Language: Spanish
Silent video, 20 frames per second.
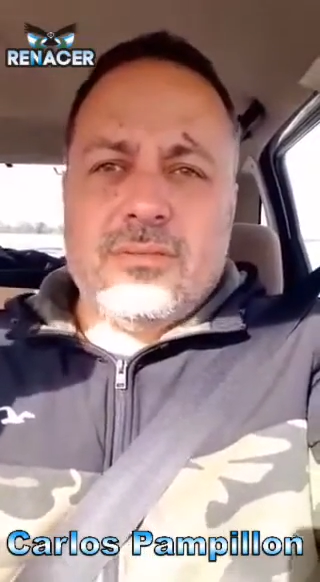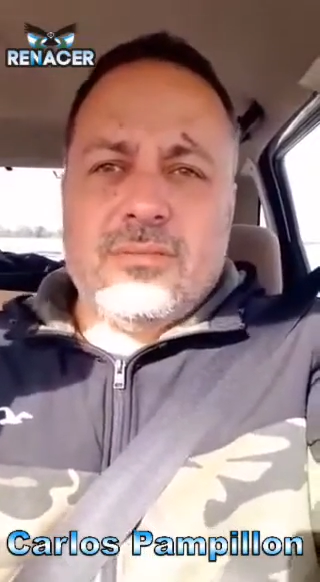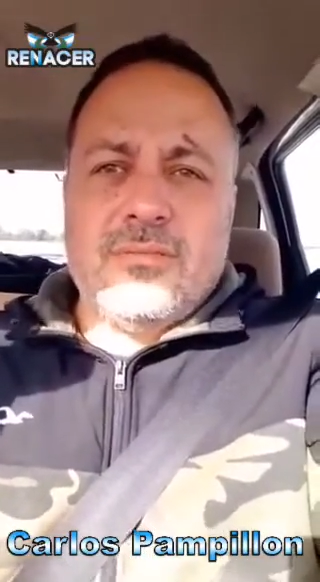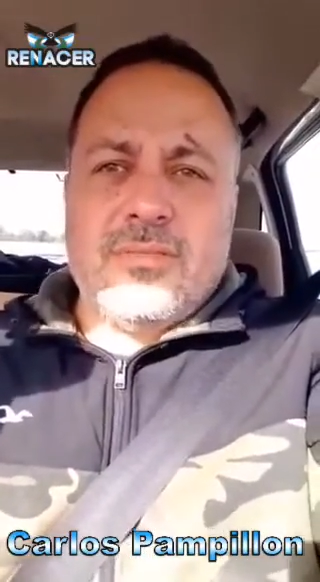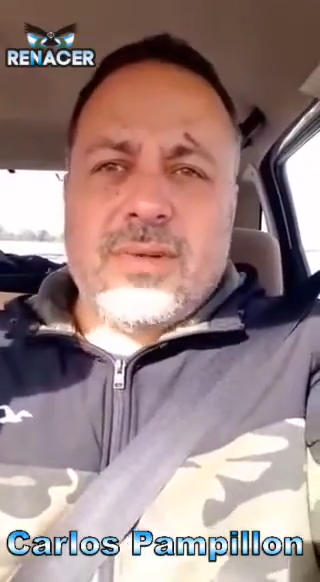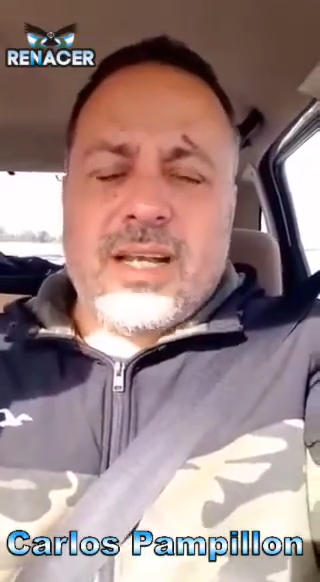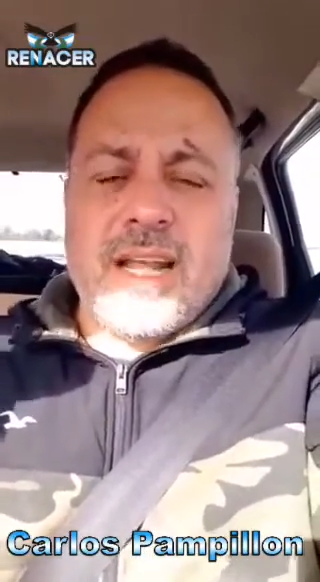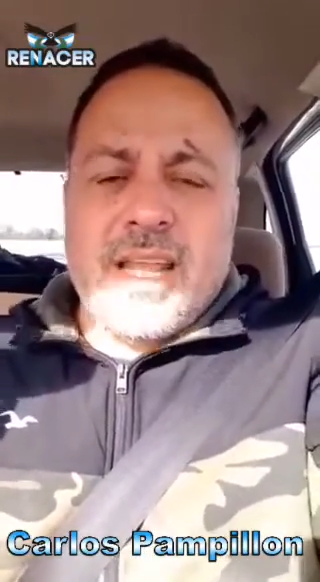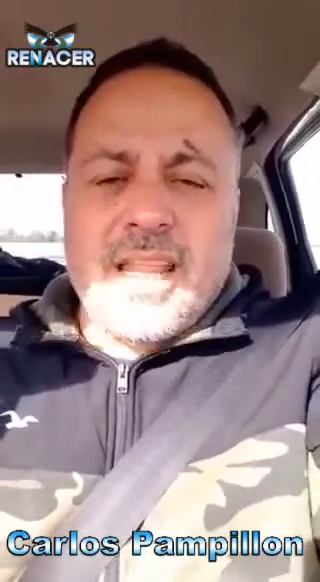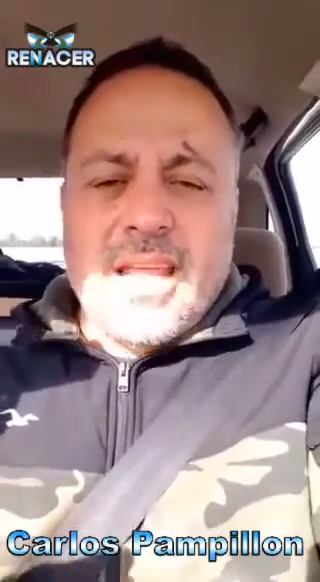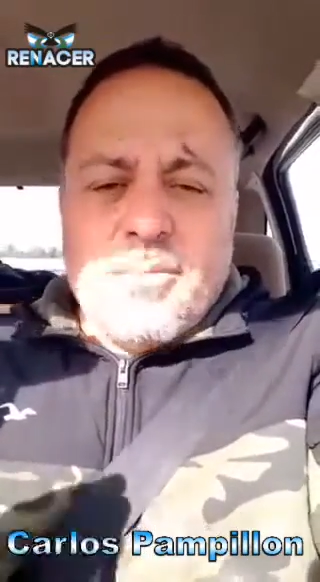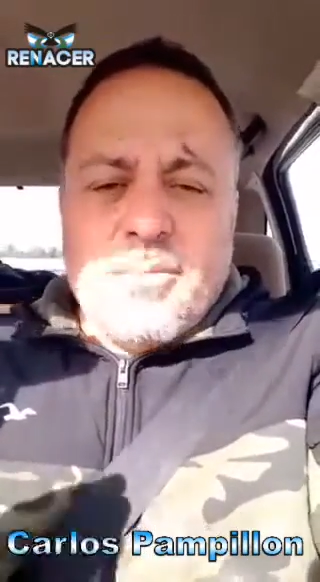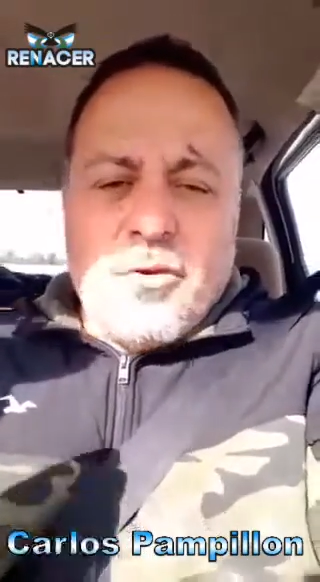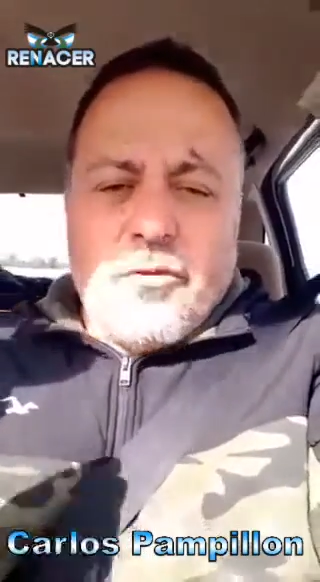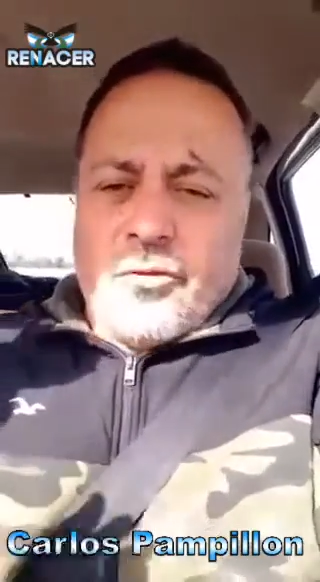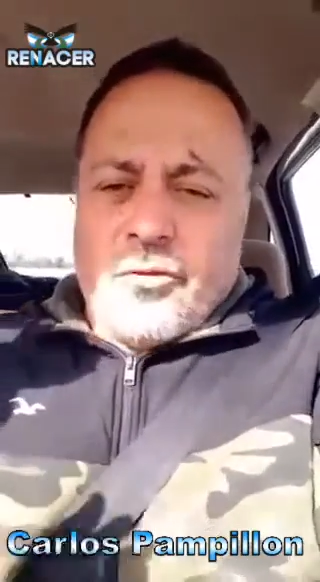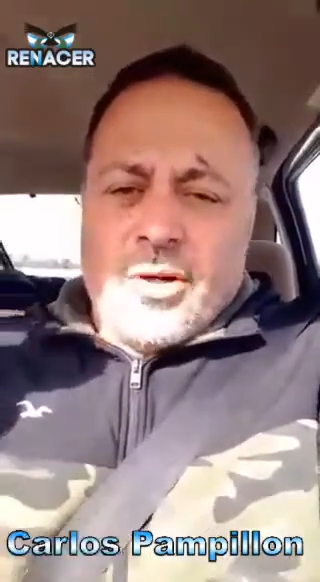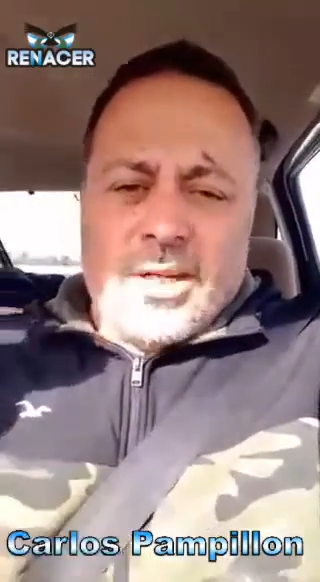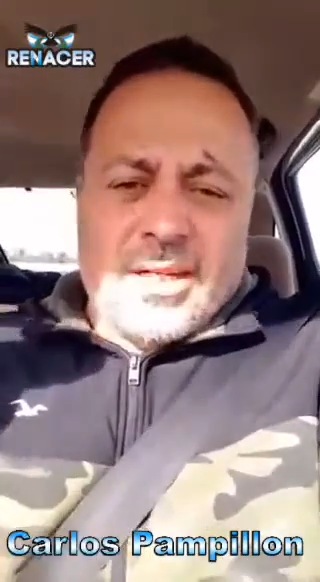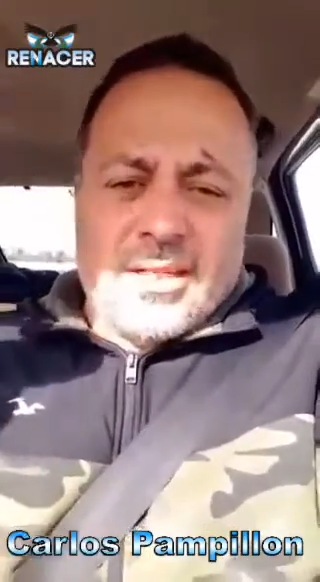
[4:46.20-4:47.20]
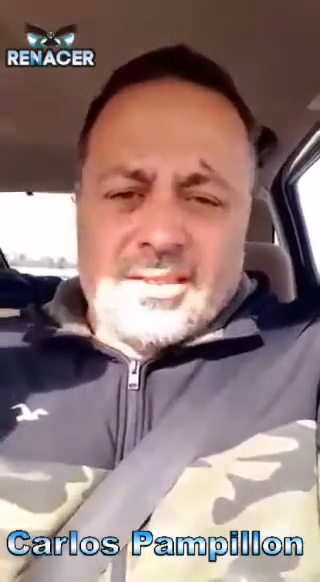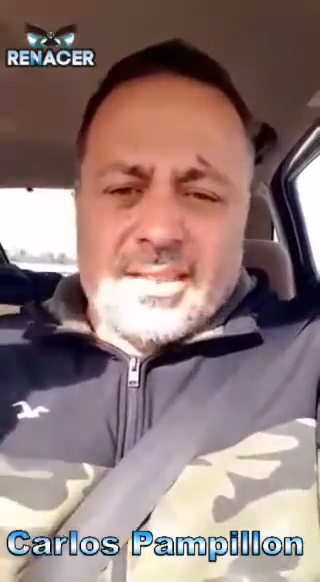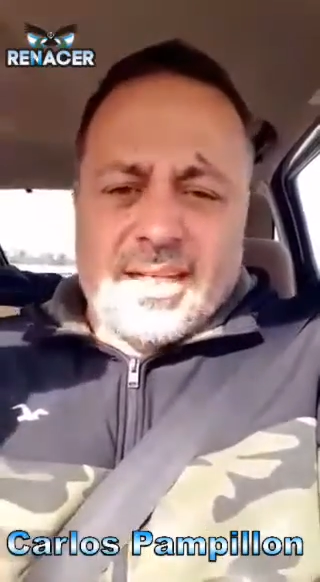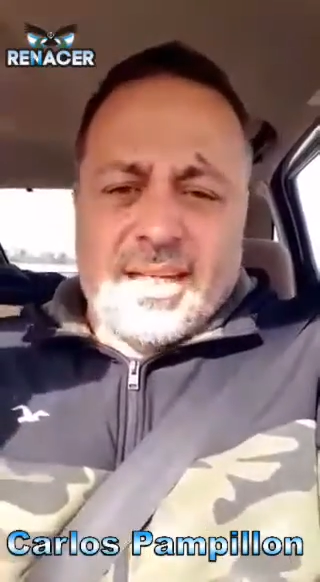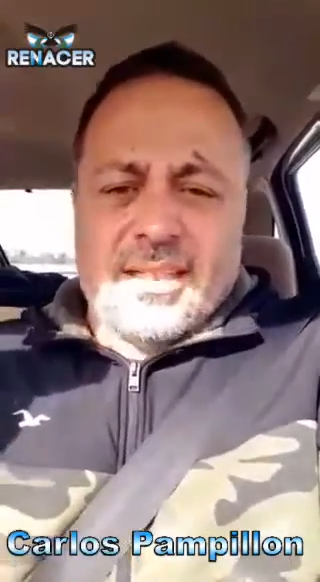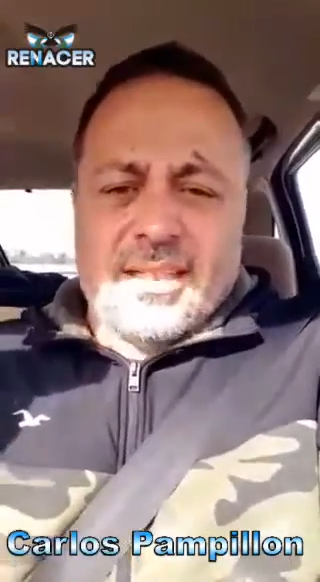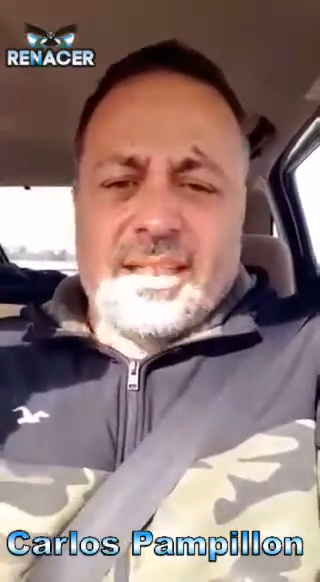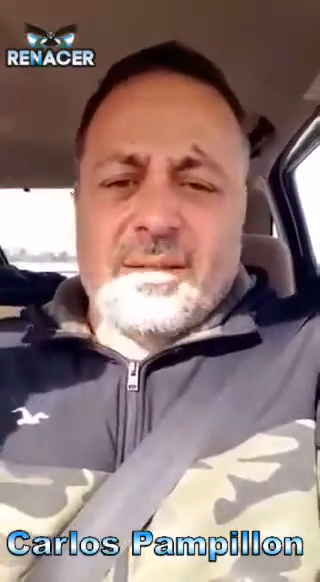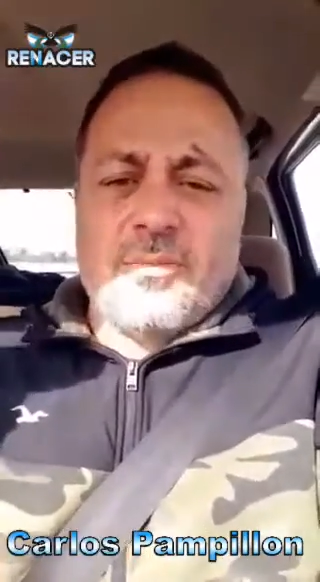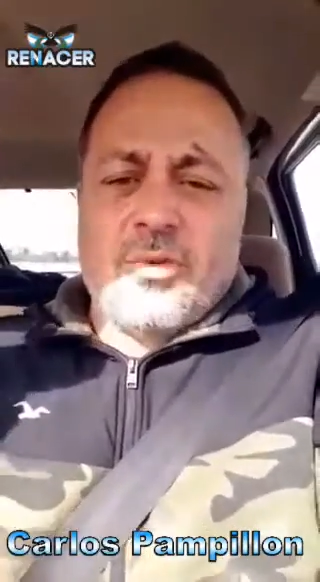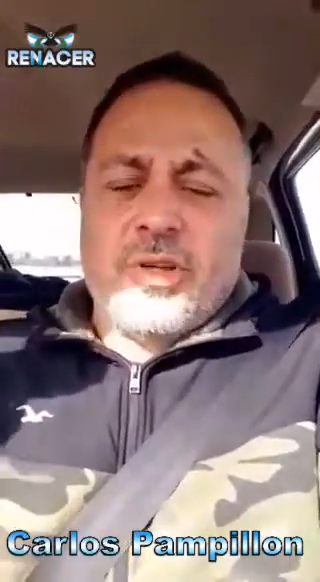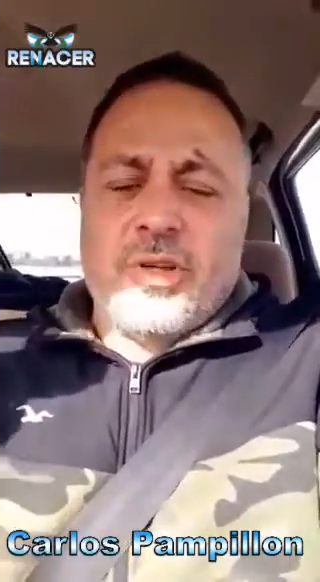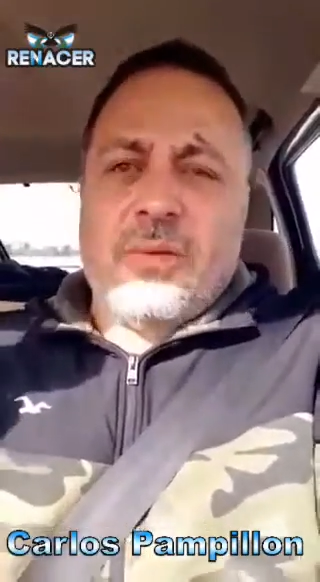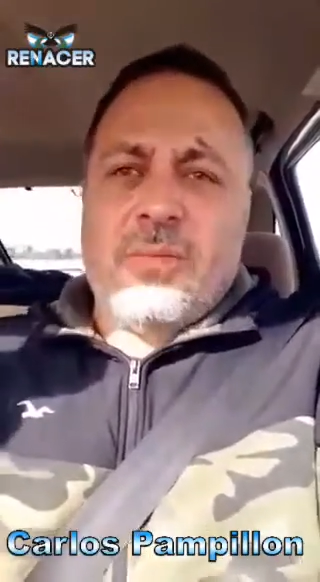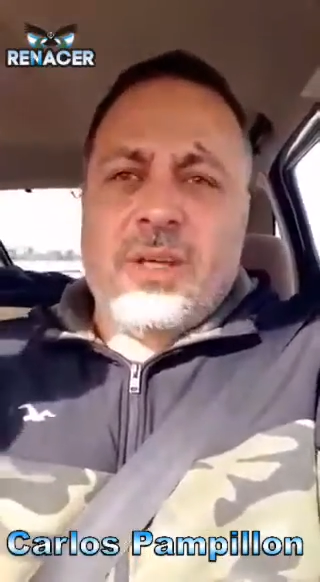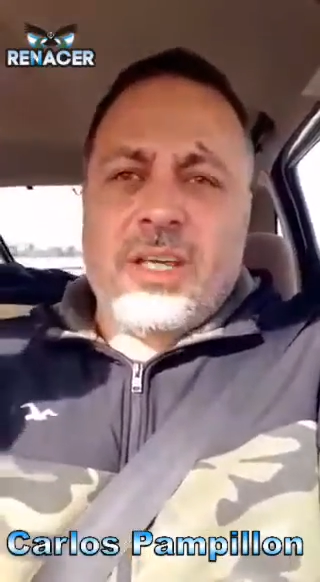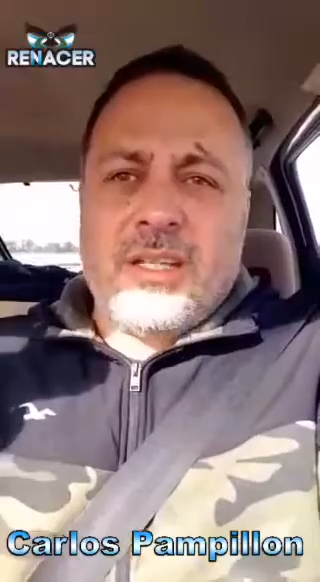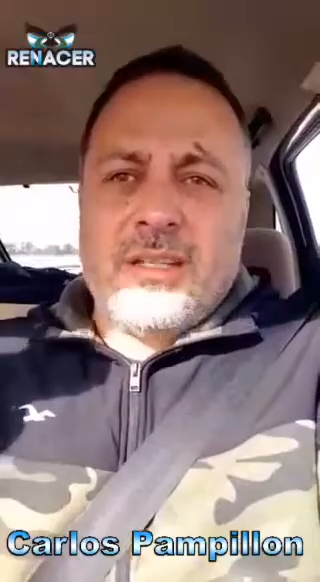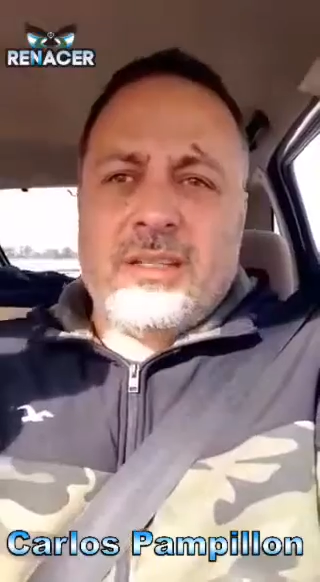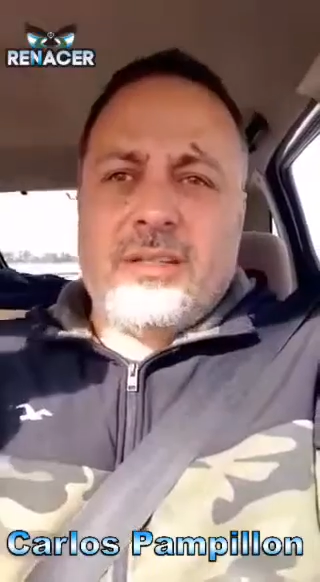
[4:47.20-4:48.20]
le demos fuerza a este
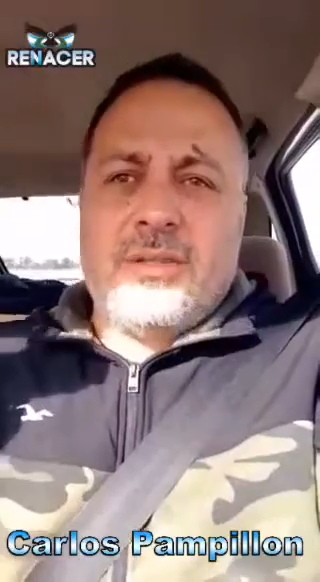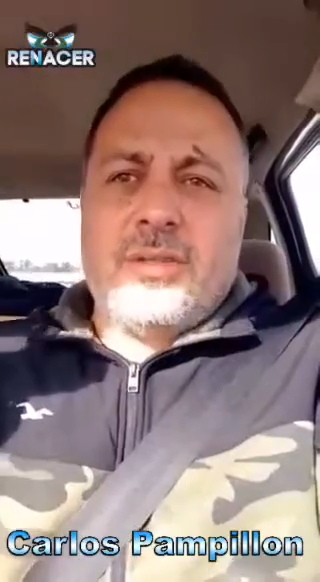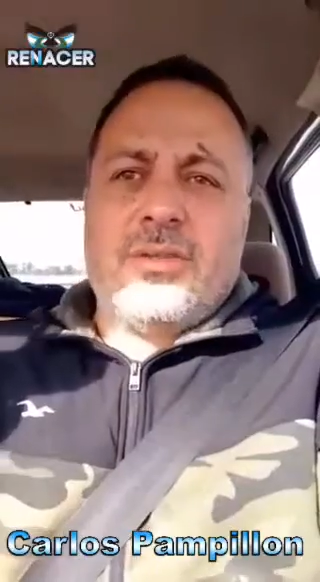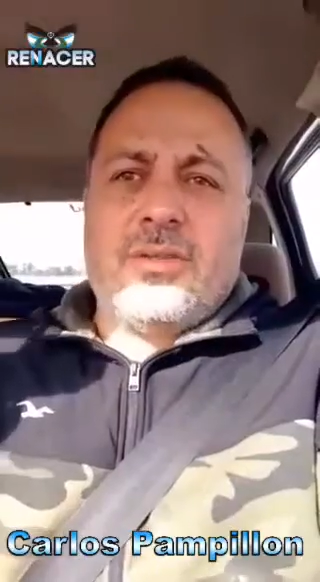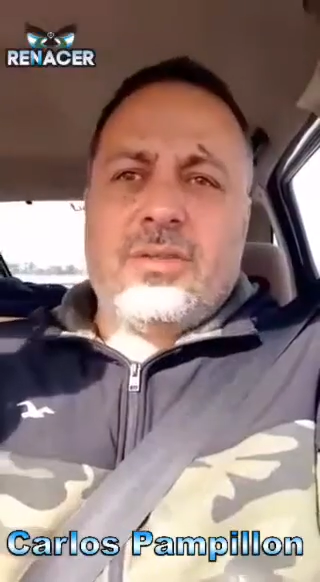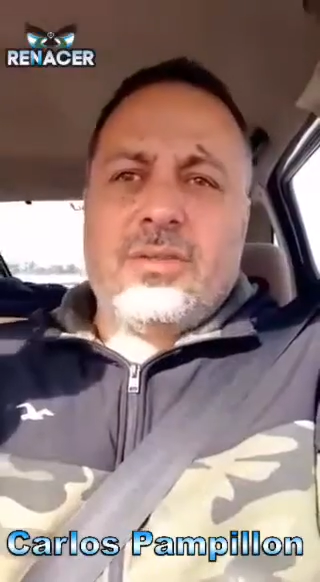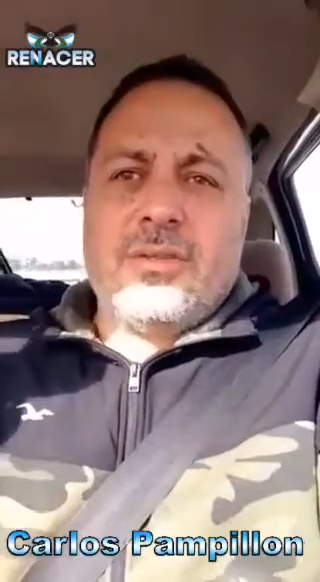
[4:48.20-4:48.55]
movimiento